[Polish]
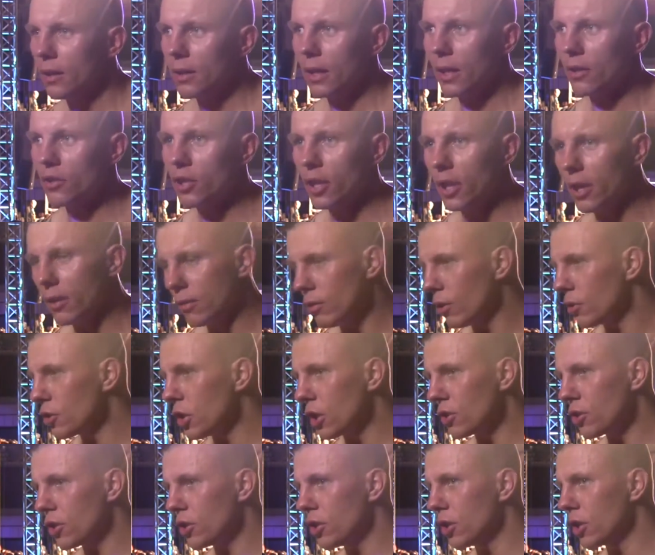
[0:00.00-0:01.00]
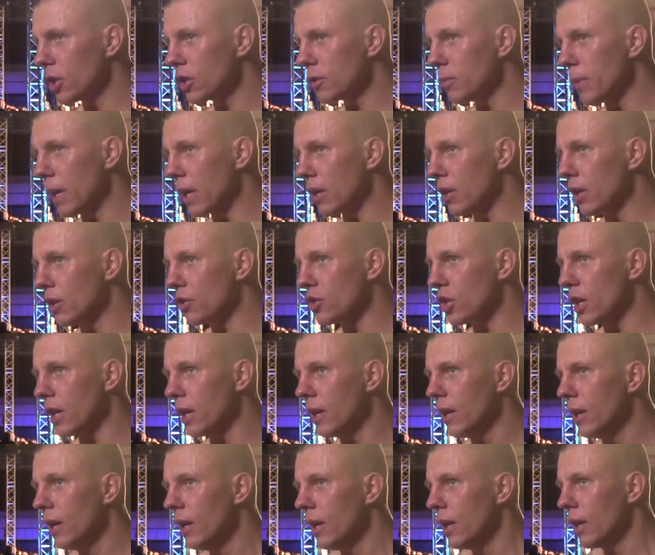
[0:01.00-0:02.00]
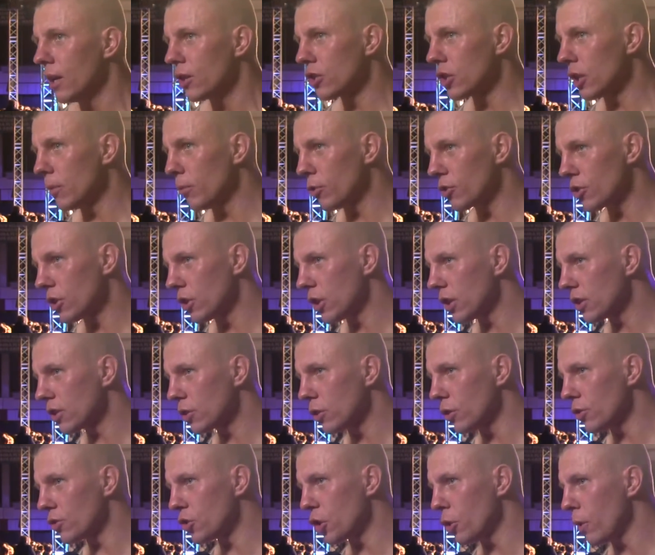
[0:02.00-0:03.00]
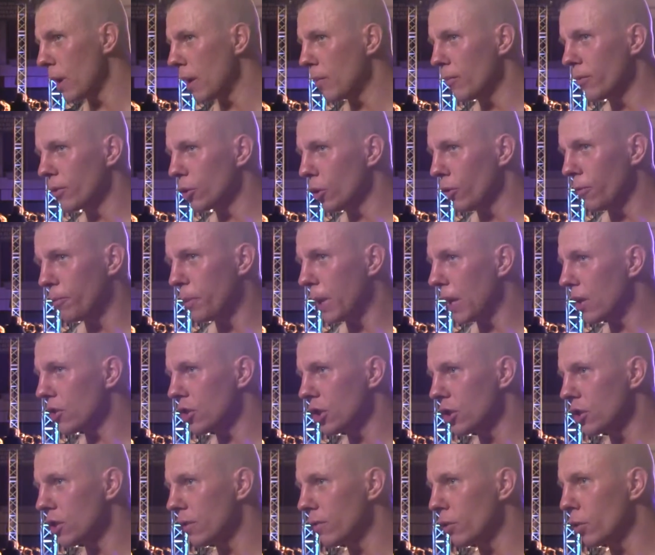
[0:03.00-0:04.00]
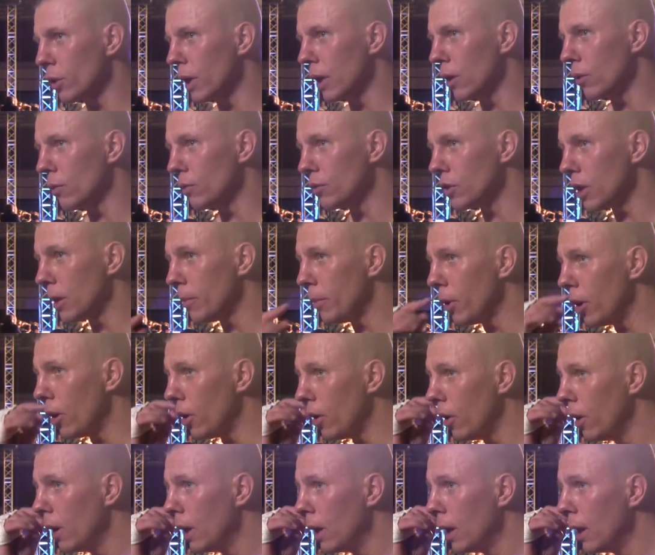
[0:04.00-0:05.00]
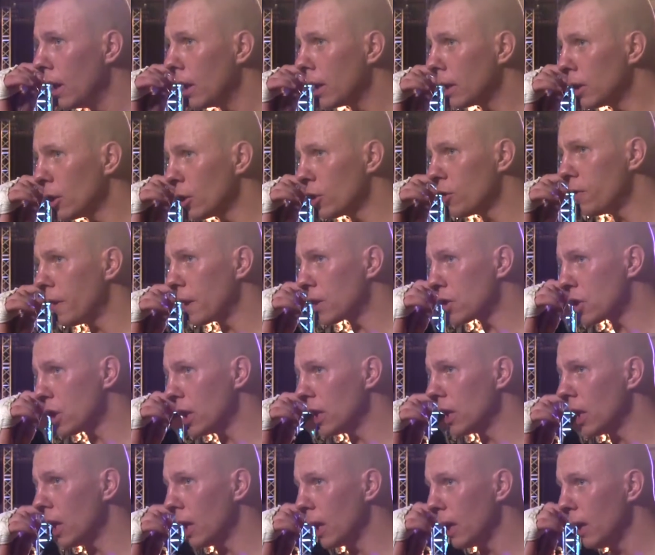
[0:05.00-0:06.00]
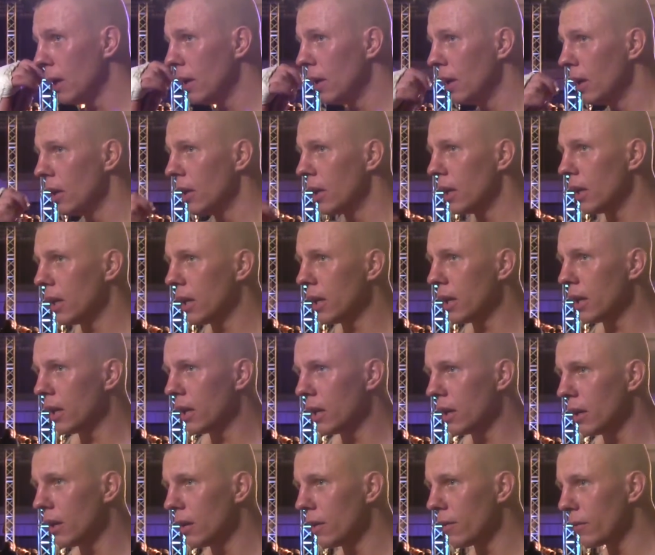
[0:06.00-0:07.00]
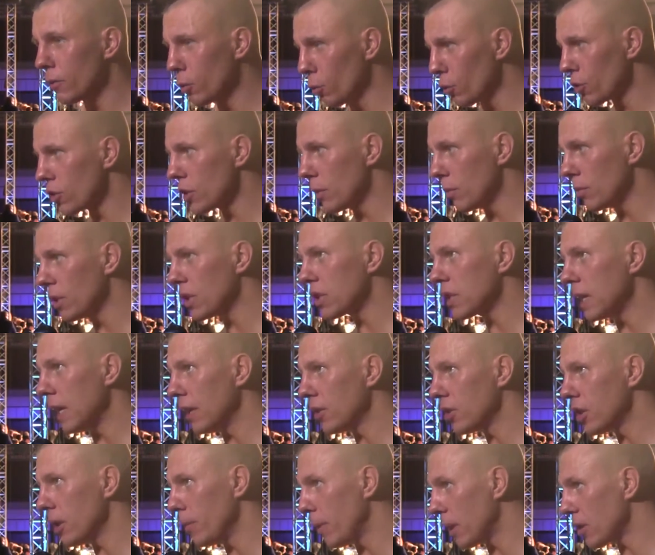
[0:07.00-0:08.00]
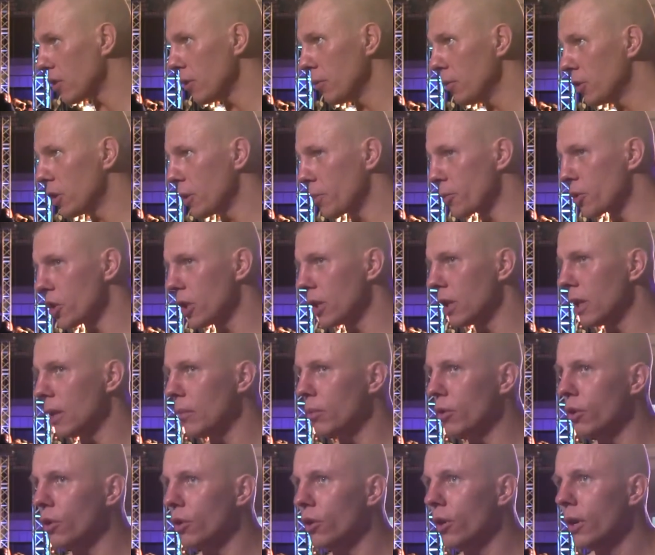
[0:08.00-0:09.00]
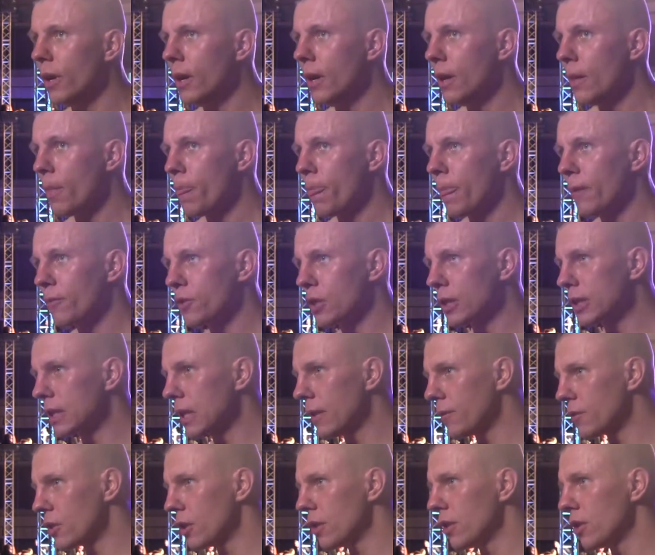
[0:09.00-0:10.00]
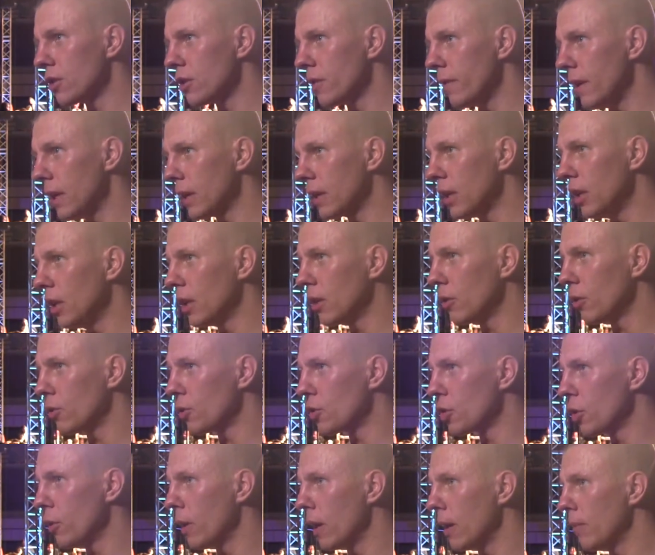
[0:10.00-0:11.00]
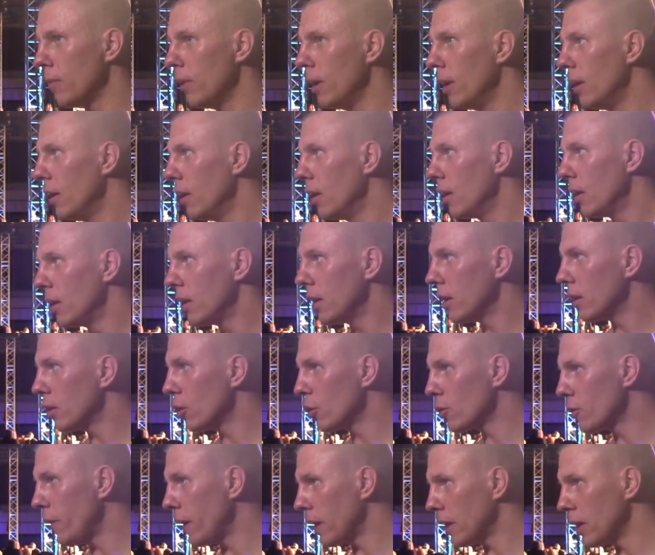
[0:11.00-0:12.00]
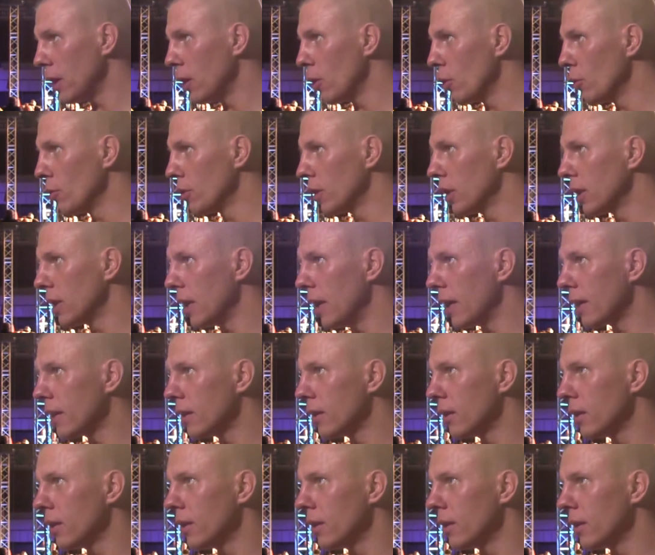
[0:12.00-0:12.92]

także no, cieszę się niezmiernie, że, że może nie skończyłem to w pierwszej czy w drugiej rundzie, bo doświadczenie e, w dłuższym dystansie bardzo mi się przyda, bo wszystkie wcześniejsze walki kończyłem e, do czwartej rundy, tak?